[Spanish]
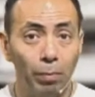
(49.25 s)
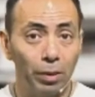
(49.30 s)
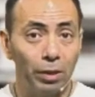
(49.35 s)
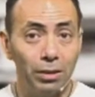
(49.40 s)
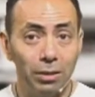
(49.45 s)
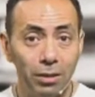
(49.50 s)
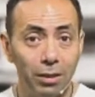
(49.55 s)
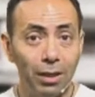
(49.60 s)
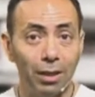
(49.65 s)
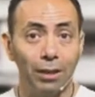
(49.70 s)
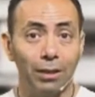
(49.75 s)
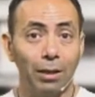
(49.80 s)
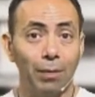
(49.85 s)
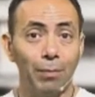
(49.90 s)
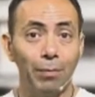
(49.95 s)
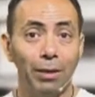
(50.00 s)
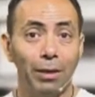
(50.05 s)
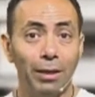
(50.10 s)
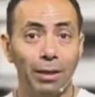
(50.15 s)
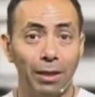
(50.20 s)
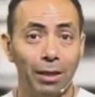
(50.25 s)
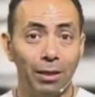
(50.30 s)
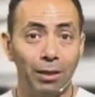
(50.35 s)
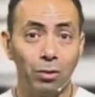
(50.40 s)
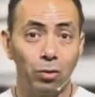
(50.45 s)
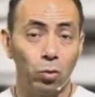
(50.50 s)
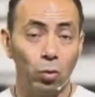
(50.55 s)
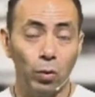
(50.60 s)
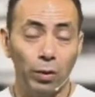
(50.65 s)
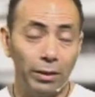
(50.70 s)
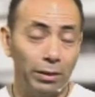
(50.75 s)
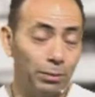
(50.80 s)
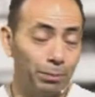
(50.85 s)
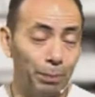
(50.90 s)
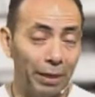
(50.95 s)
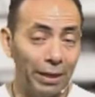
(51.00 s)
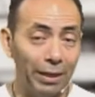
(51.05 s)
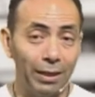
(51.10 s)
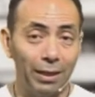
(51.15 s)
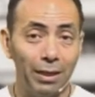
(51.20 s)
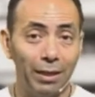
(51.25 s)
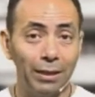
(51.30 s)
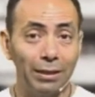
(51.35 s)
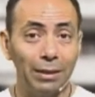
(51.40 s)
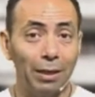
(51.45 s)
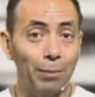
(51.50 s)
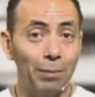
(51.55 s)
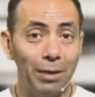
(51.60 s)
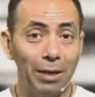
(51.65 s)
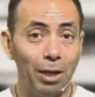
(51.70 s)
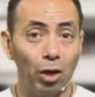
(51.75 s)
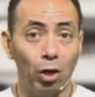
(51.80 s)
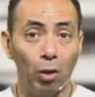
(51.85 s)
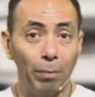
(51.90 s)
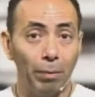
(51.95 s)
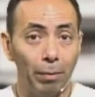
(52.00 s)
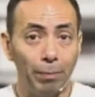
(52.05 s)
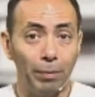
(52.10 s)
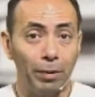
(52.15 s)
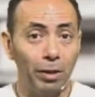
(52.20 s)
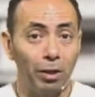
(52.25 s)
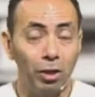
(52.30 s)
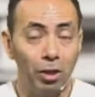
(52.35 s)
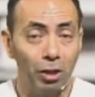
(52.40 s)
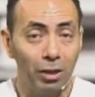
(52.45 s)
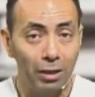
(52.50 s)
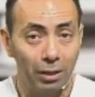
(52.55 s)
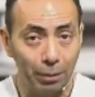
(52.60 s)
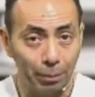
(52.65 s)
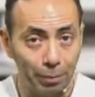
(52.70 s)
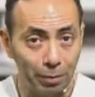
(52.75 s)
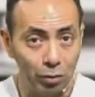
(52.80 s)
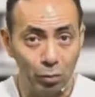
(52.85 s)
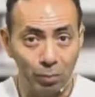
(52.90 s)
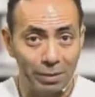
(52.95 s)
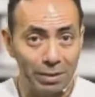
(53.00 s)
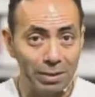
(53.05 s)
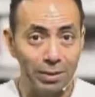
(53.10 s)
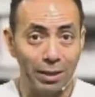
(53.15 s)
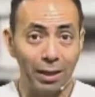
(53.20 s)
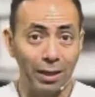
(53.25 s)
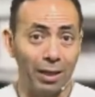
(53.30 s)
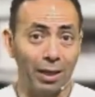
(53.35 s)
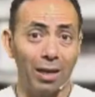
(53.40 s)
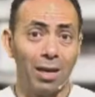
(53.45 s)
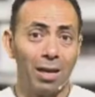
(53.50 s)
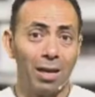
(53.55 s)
policía también, que su pareja que también la golpeó porque no le respondió un mensaje